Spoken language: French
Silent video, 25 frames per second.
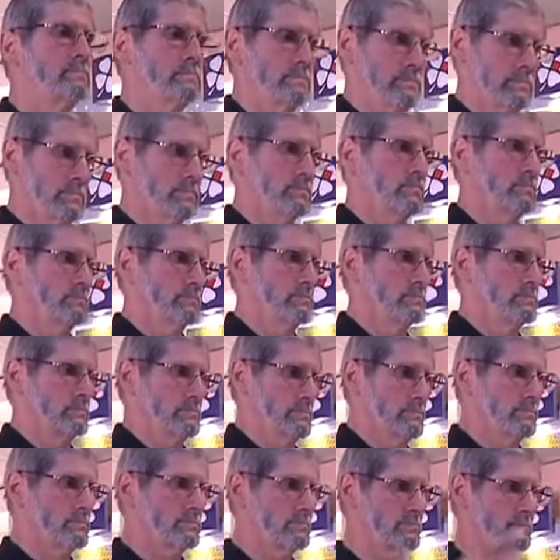finale
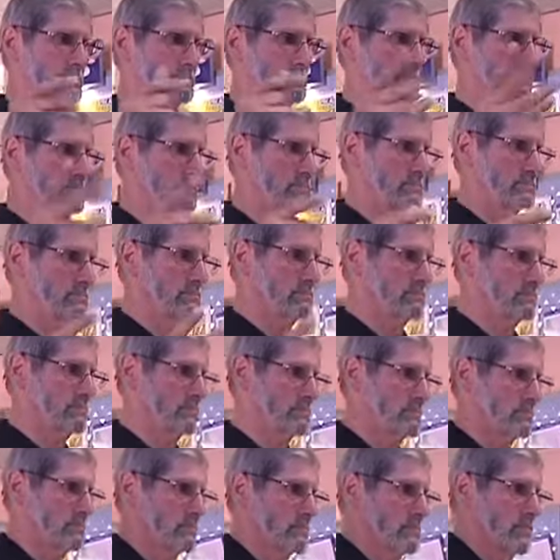épique contre
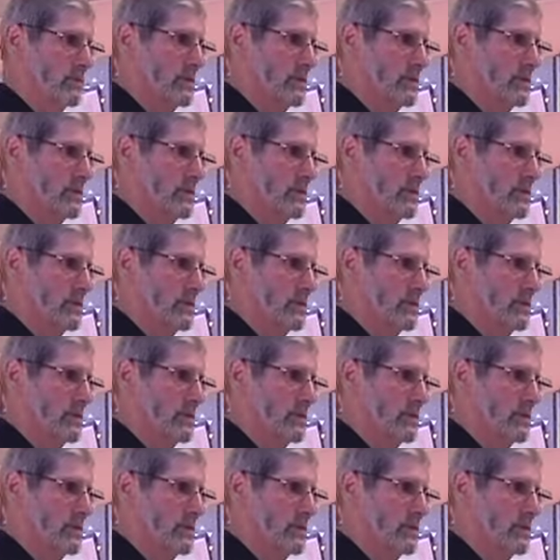Rennes.